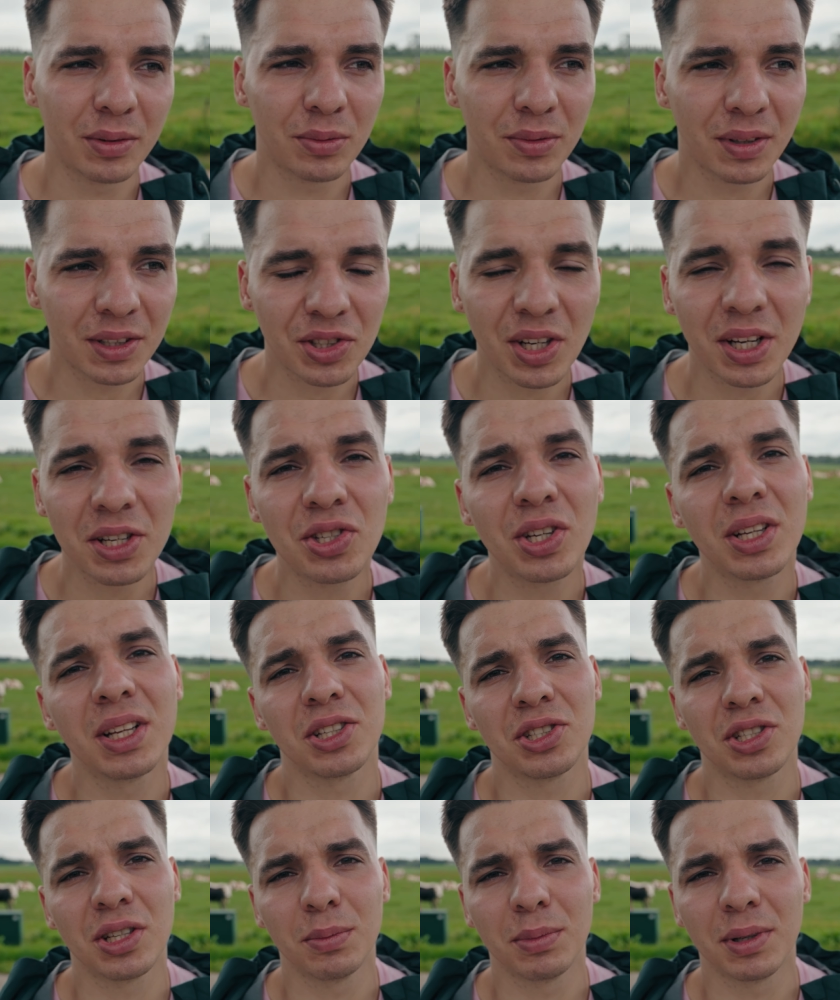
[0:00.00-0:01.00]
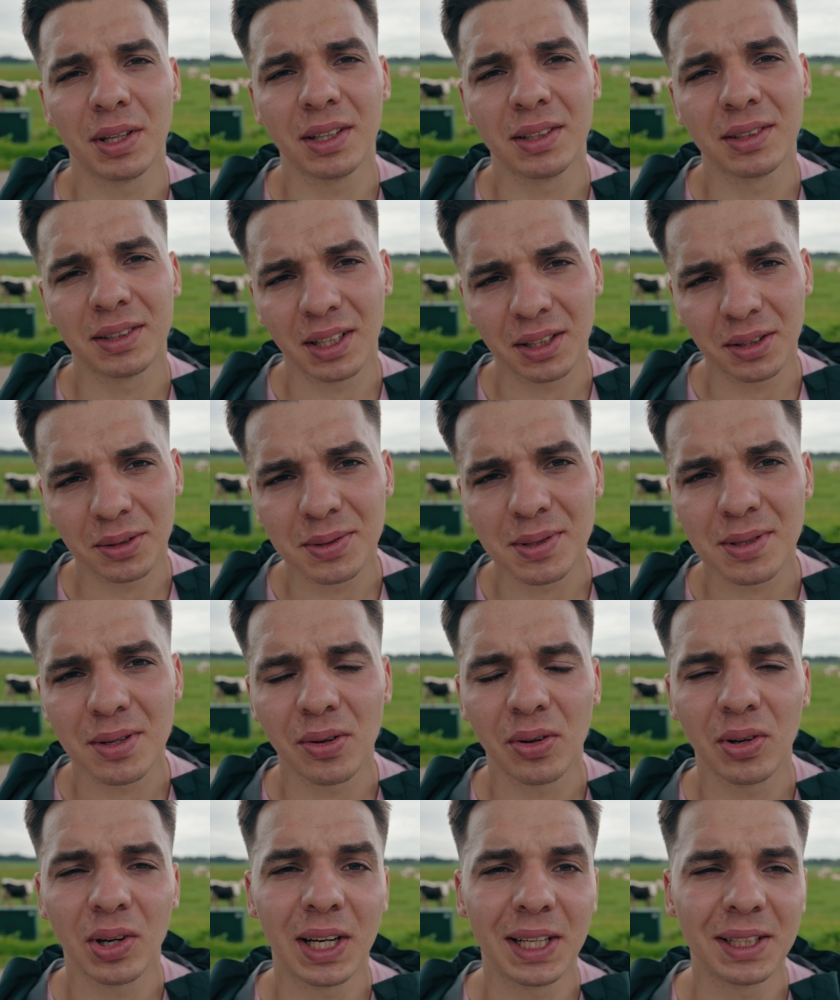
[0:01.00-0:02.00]
Uważajcie na siebie, jadąc
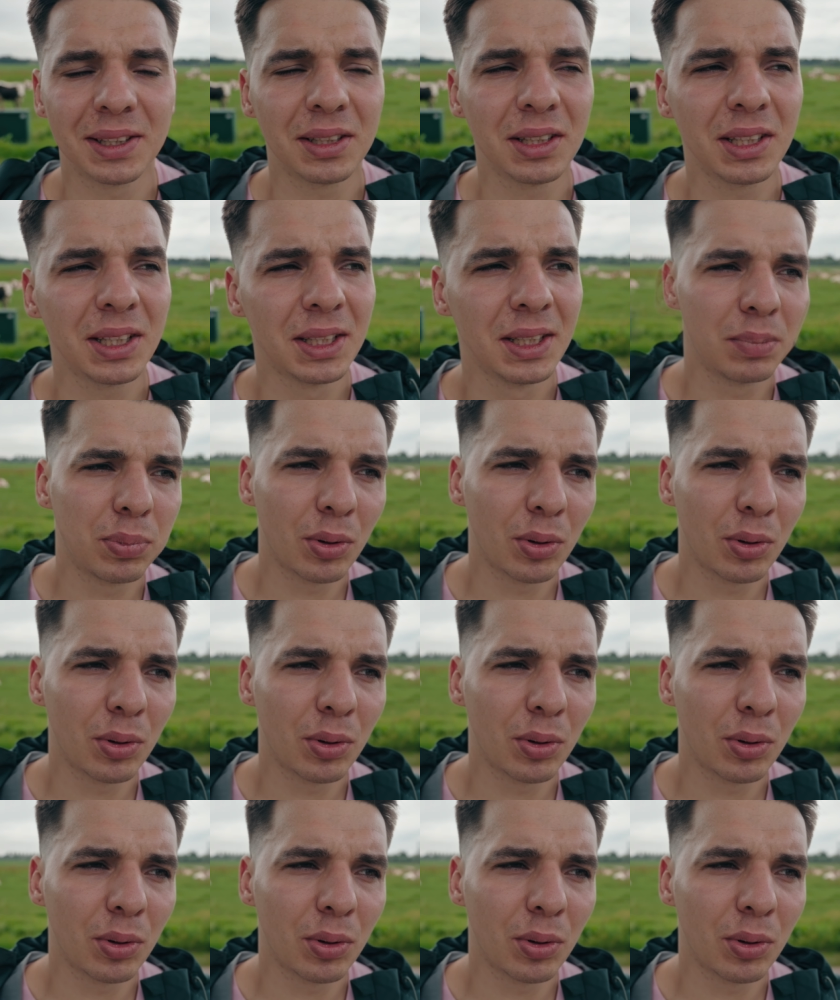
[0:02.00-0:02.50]
do Holandii,